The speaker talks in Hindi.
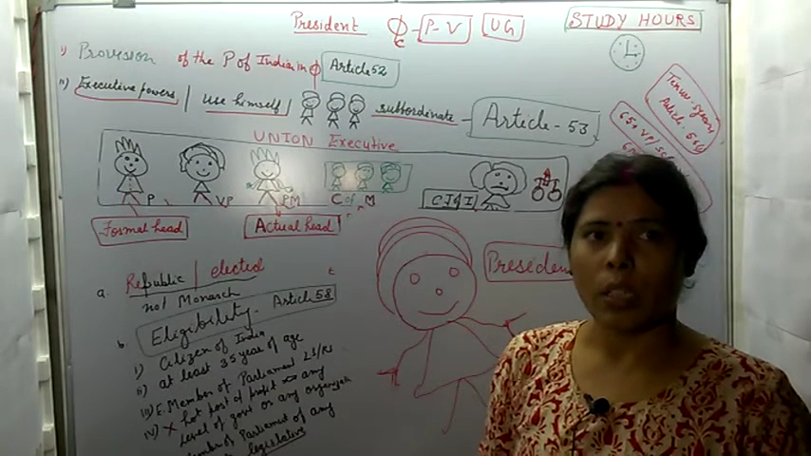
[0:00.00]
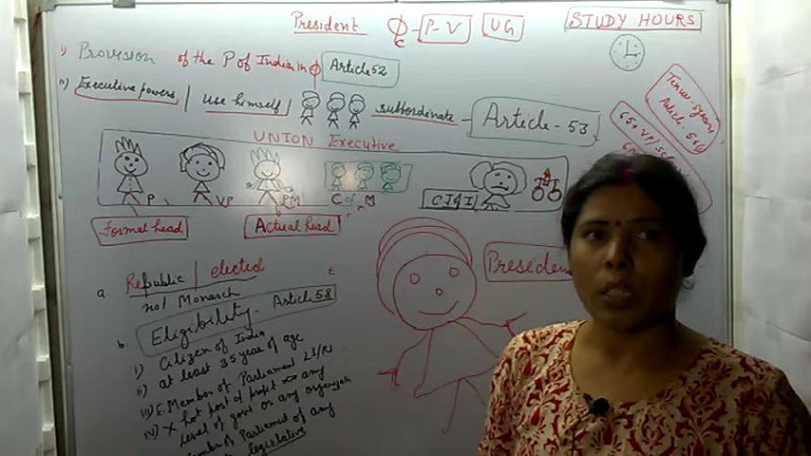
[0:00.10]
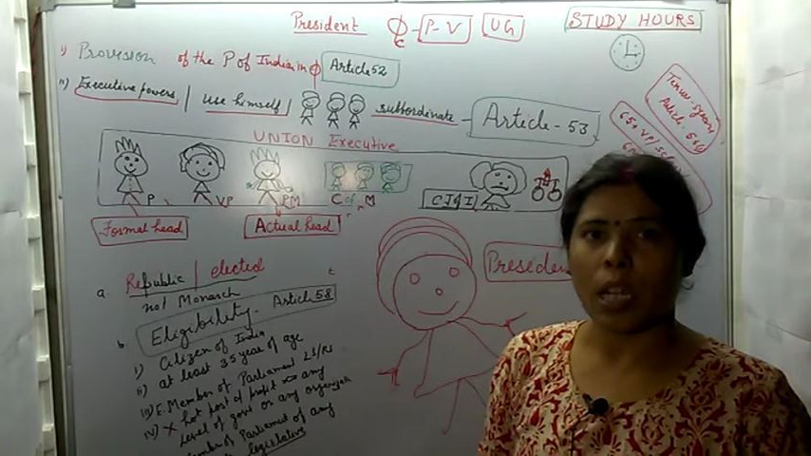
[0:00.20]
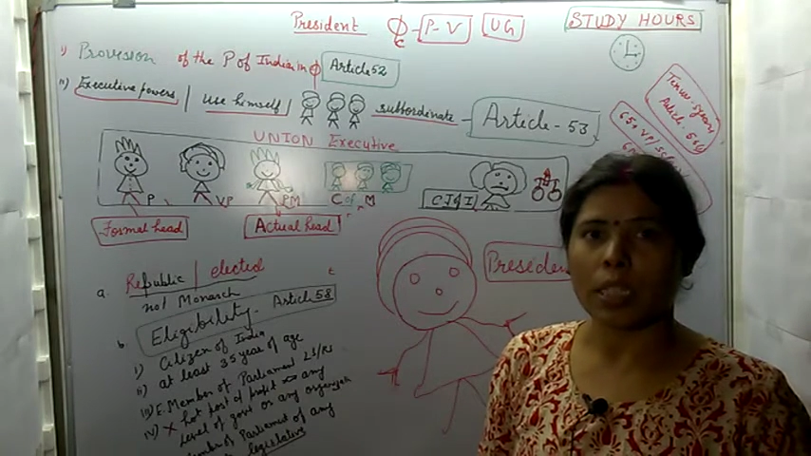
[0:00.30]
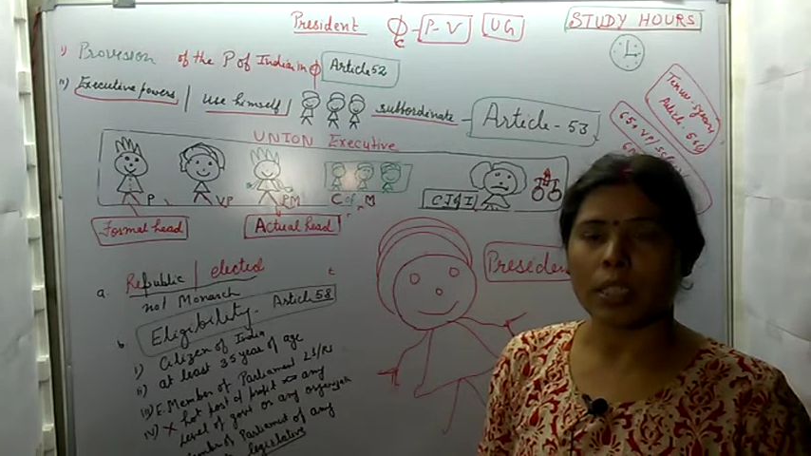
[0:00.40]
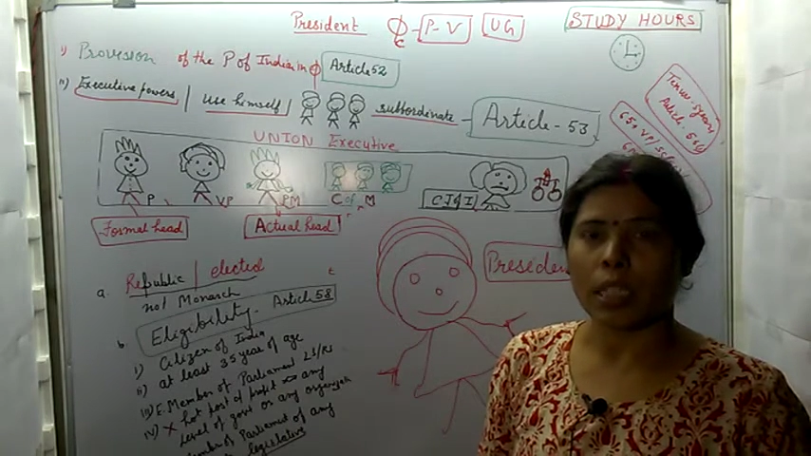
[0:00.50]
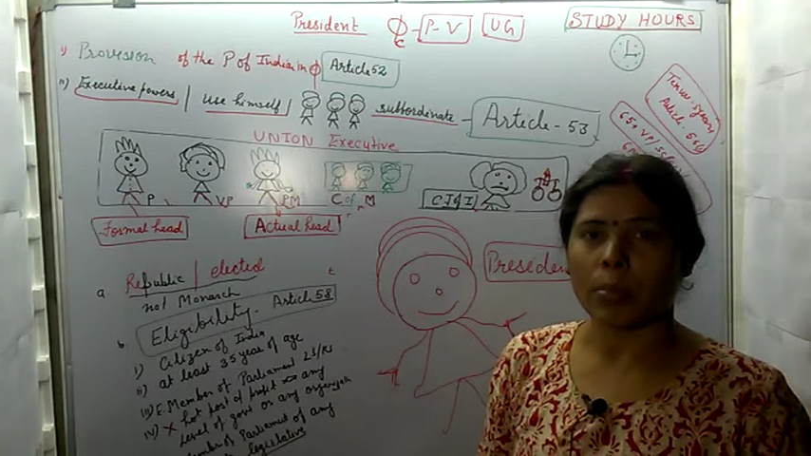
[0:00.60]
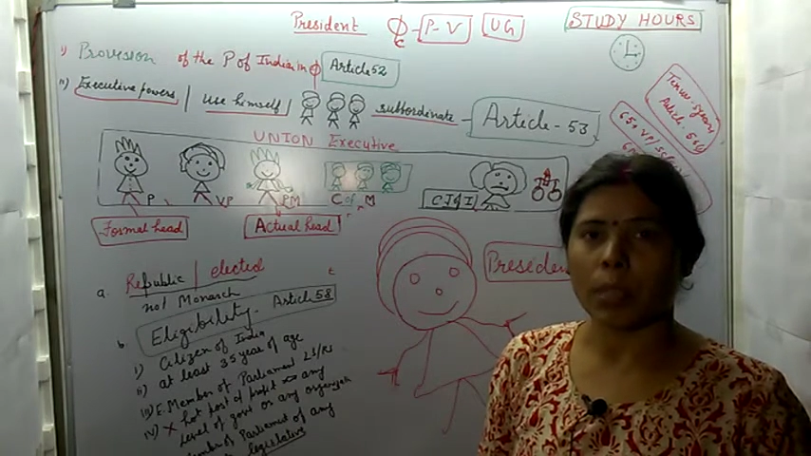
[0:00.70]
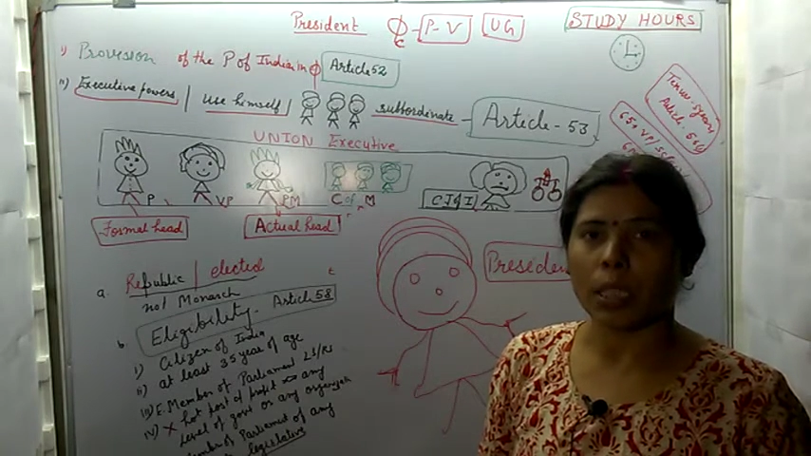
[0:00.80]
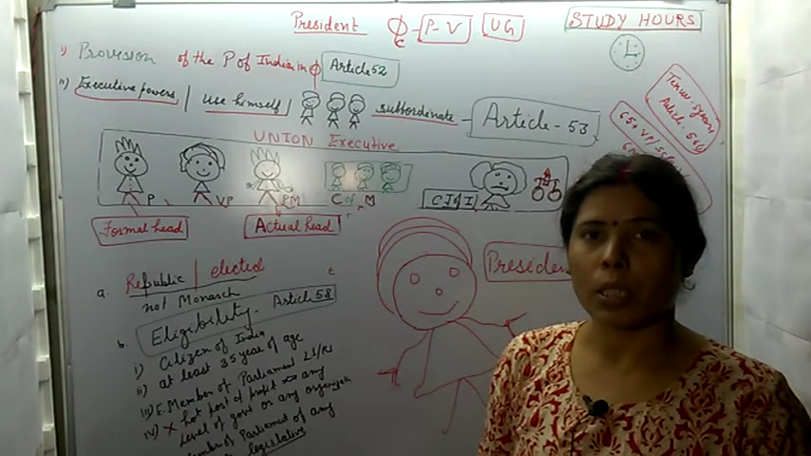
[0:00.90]
और आज का
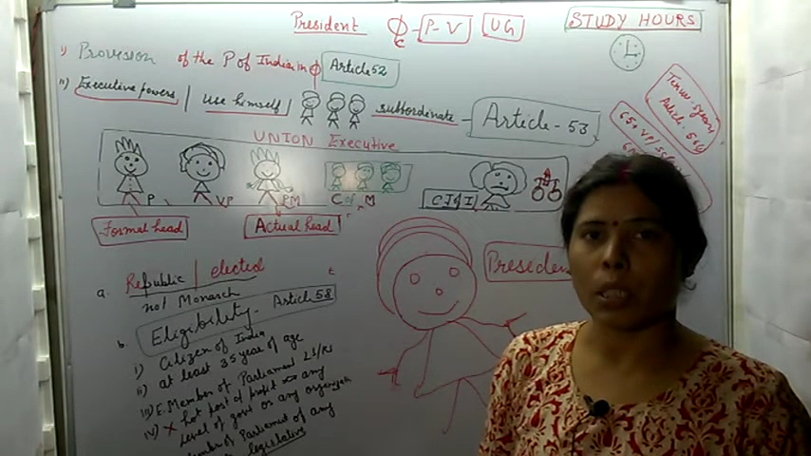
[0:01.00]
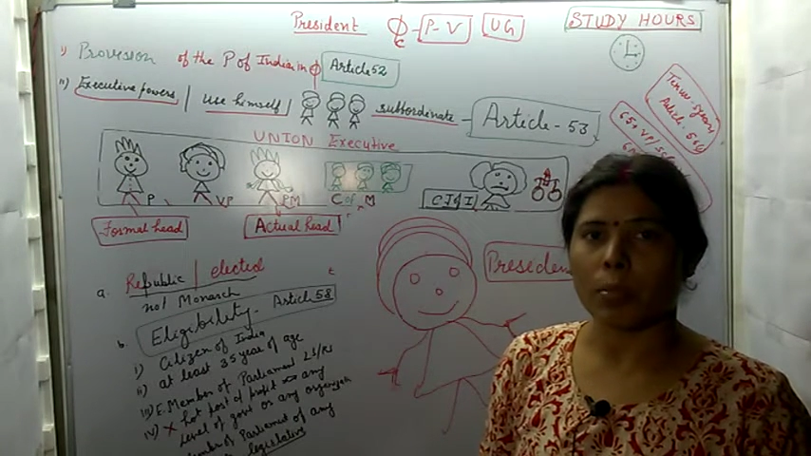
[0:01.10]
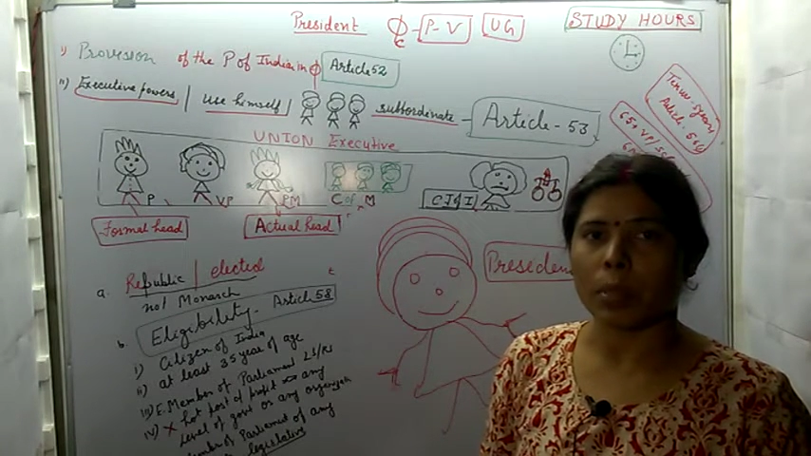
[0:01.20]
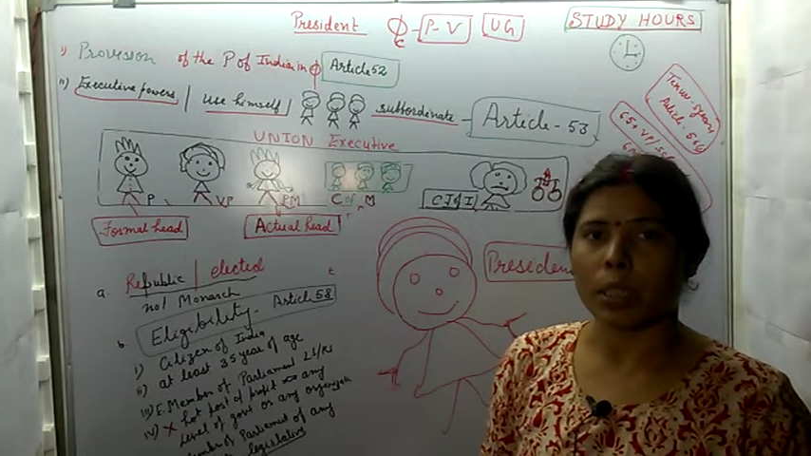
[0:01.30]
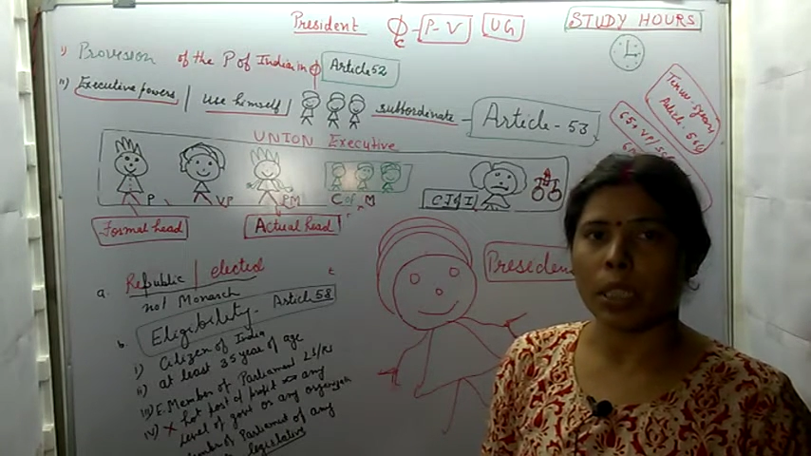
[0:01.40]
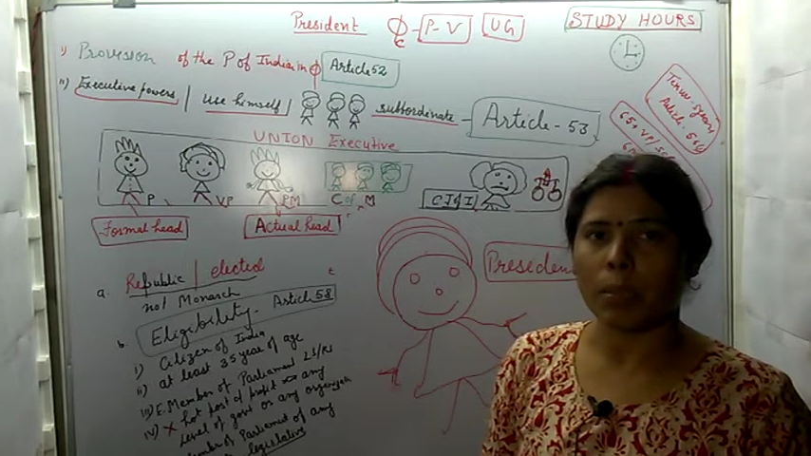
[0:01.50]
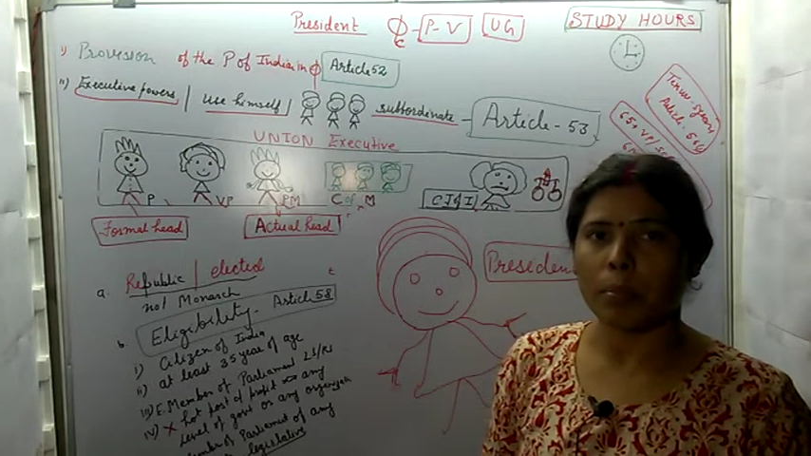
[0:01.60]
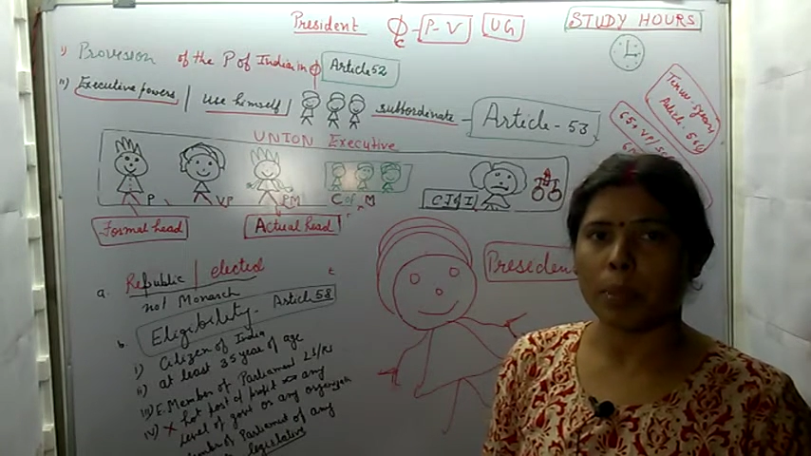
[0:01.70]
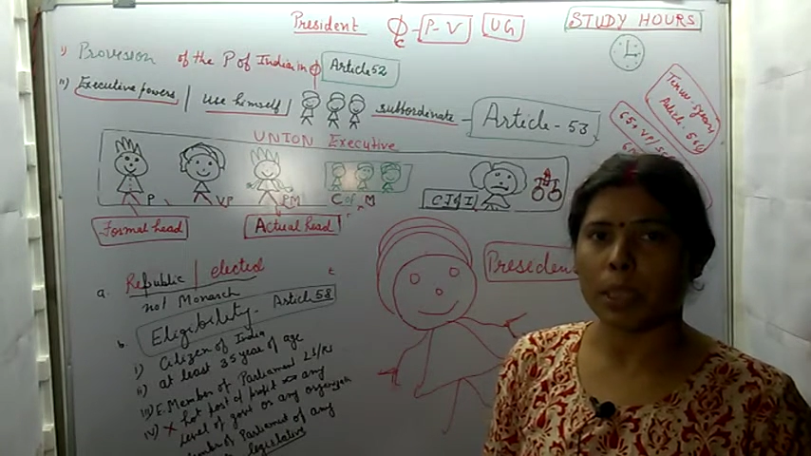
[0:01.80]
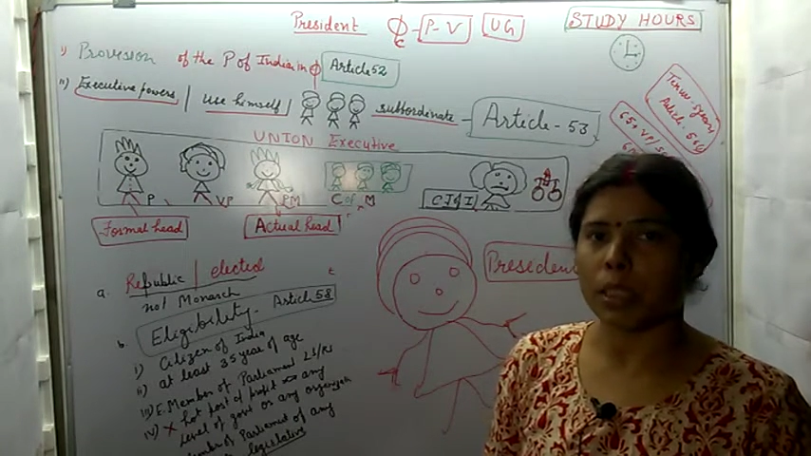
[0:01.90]
हमारा टॉपिक है
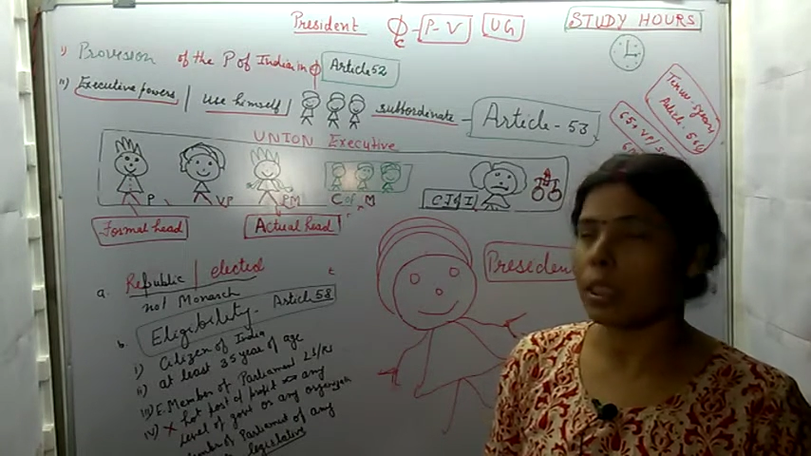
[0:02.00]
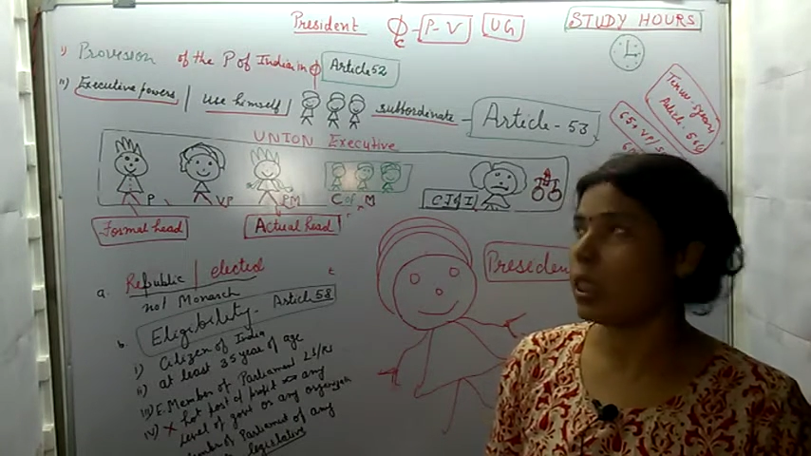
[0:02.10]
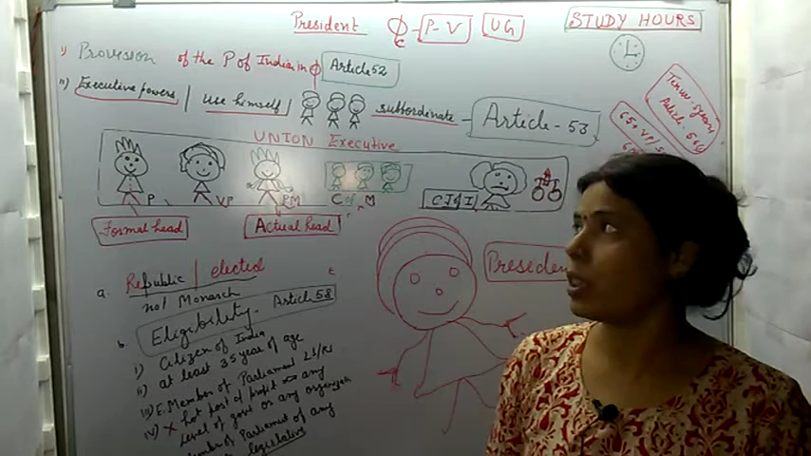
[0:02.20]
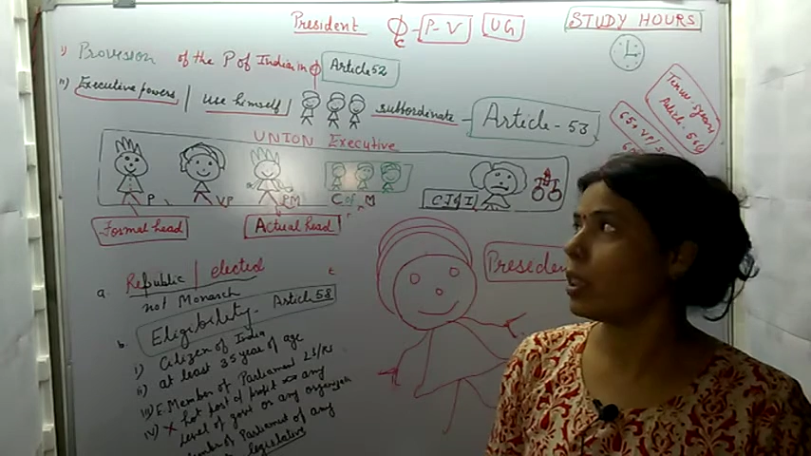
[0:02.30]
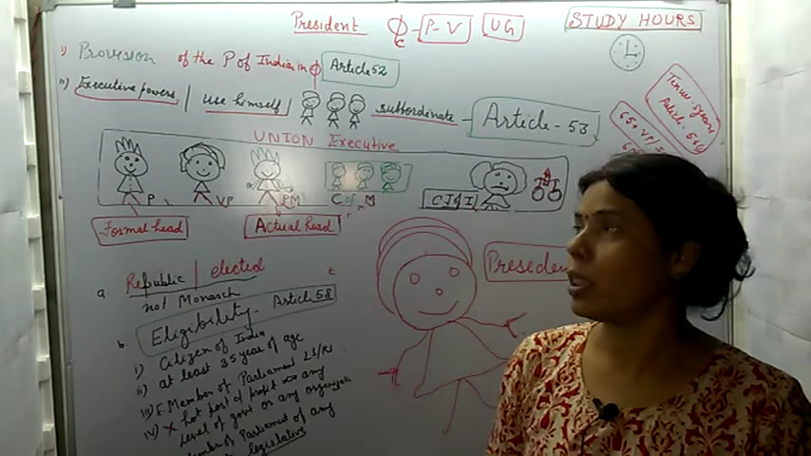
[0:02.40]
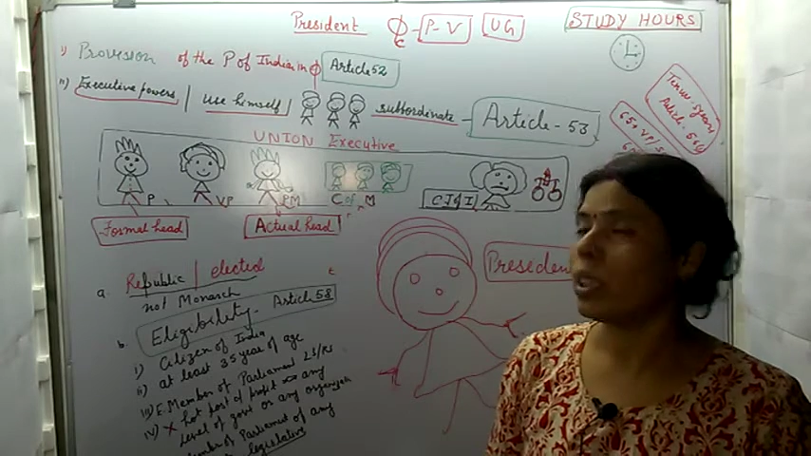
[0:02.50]
प्रेसिडेंट